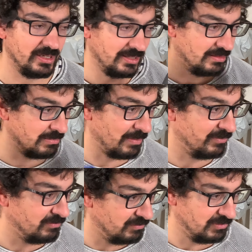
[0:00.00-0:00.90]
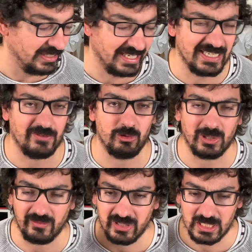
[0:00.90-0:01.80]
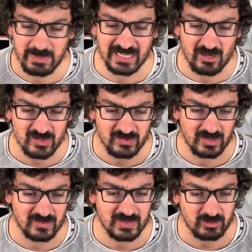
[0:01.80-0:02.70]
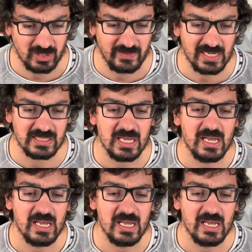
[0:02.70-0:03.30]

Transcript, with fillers: ich hab, will die Kinder fotografieren, ich bin draußen oder sowas unterwegs,